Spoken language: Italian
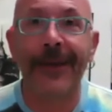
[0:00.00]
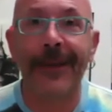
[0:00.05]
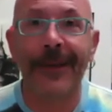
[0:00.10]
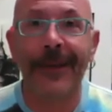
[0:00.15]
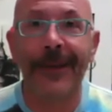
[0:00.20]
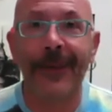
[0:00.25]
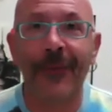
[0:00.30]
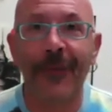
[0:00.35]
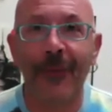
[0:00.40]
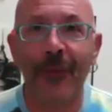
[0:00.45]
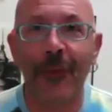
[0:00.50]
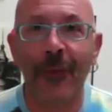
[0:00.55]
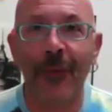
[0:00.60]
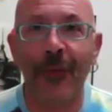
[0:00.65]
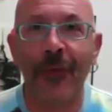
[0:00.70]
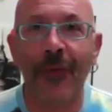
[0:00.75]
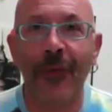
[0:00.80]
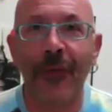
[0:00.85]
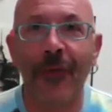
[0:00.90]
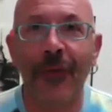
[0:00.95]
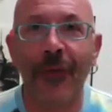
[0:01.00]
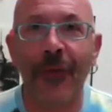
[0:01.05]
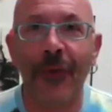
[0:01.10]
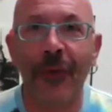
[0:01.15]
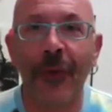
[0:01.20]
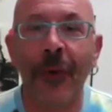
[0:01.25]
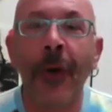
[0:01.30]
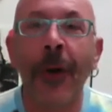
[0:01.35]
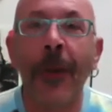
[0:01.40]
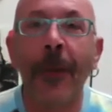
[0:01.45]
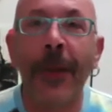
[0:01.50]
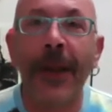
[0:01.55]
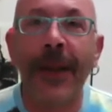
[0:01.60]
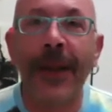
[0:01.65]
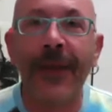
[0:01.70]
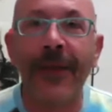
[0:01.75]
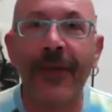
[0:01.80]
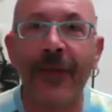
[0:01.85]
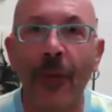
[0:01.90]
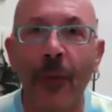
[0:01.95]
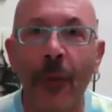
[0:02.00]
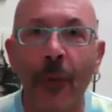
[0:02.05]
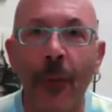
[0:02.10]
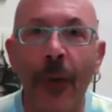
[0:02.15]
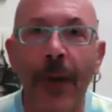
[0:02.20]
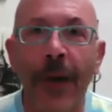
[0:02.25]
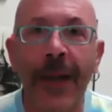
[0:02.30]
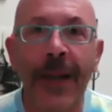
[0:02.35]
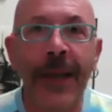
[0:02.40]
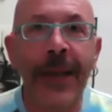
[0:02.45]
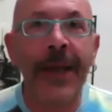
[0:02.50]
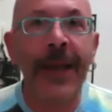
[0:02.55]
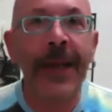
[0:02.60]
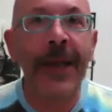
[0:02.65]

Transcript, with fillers: sul nostro foglio, perché sono quelli